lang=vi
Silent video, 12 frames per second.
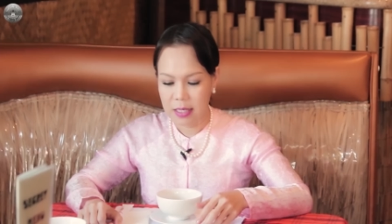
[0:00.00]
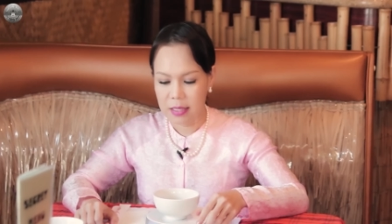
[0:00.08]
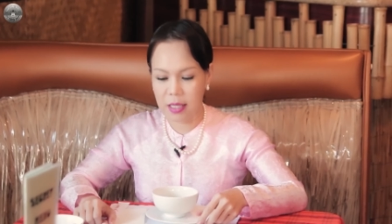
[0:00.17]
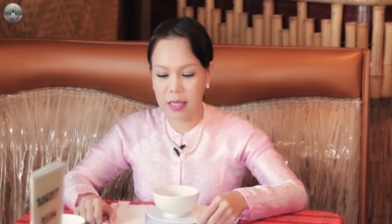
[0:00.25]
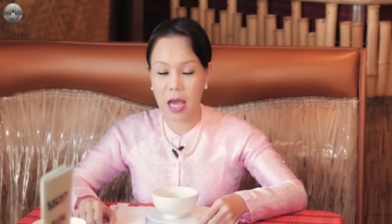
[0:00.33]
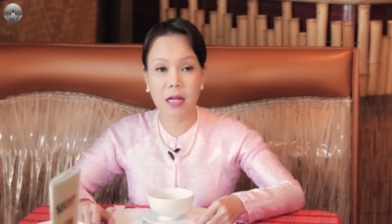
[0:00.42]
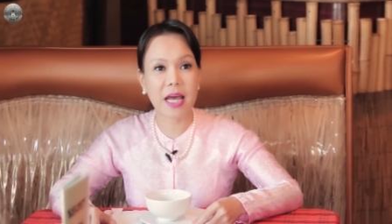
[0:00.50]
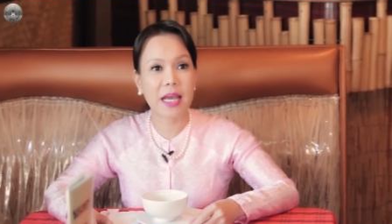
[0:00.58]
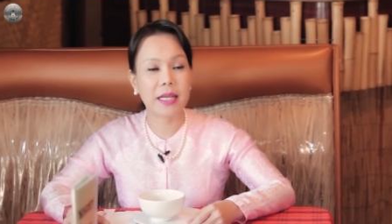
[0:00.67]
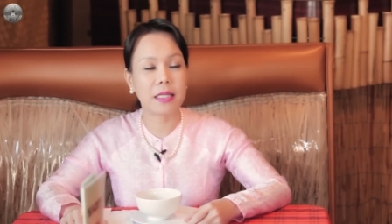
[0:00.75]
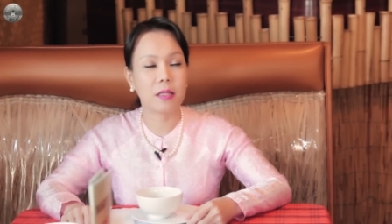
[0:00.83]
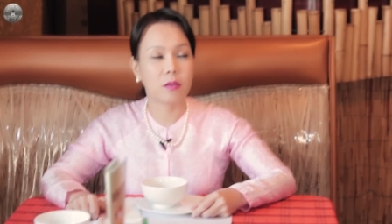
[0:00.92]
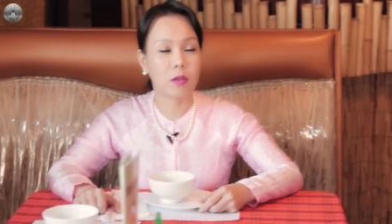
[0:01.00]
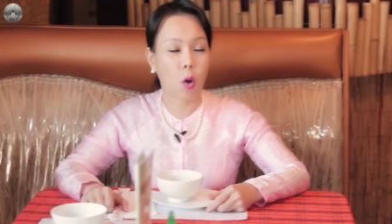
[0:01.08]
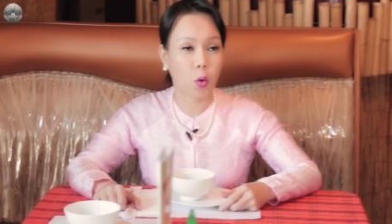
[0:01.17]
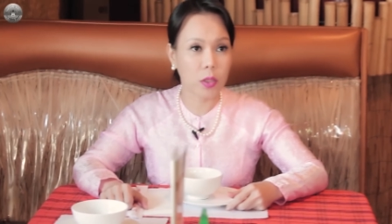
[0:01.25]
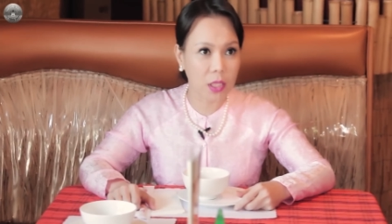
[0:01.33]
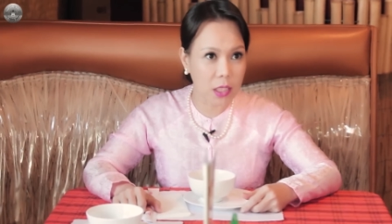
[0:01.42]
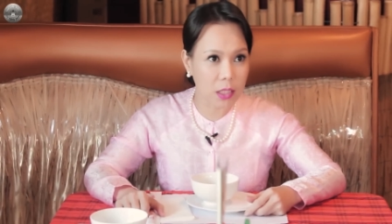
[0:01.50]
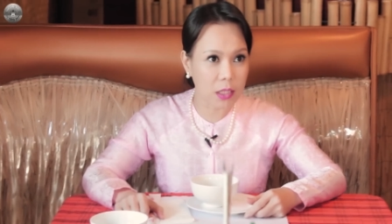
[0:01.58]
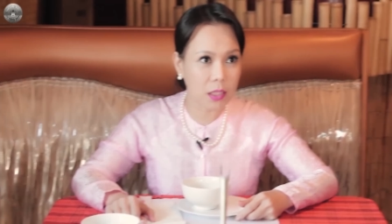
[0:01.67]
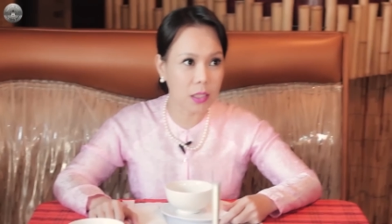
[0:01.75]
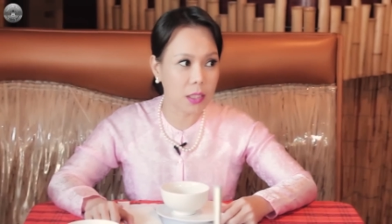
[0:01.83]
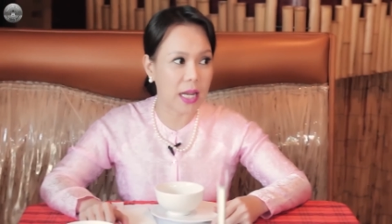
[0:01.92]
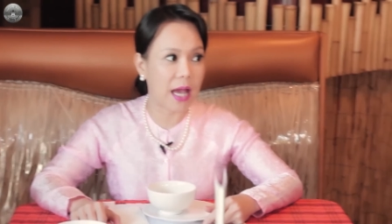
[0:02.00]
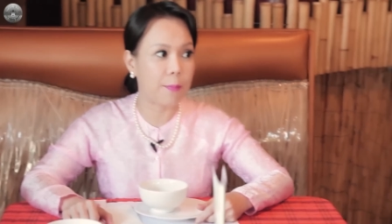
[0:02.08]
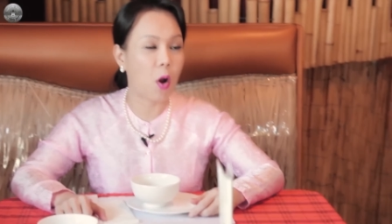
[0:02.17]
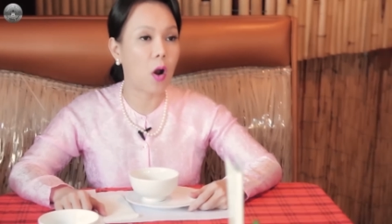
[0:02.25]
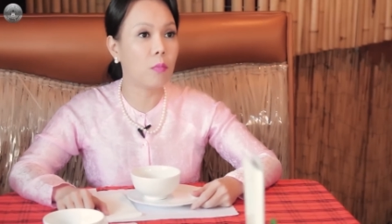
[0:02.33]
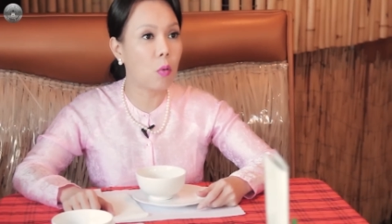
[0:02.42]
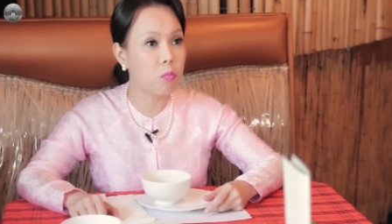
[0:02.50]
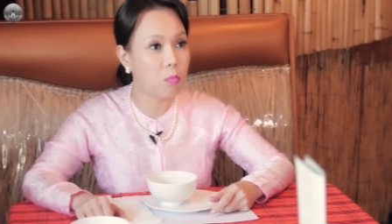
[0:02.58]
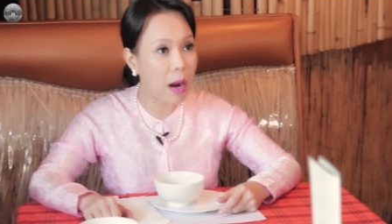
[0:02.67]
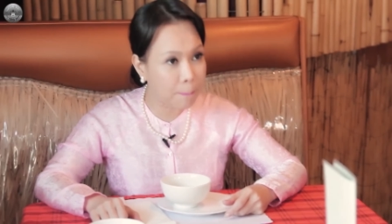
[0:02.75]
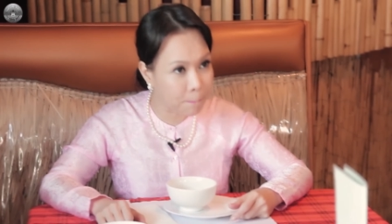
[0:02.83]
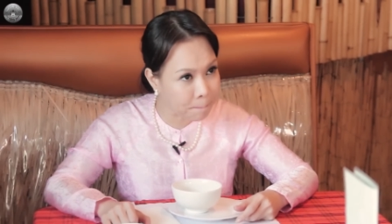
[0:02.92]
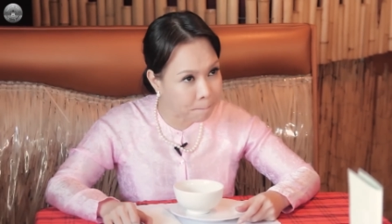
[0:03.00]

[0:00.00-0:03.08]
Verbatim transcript: thì ở đây nổi tiếng là món bún mắm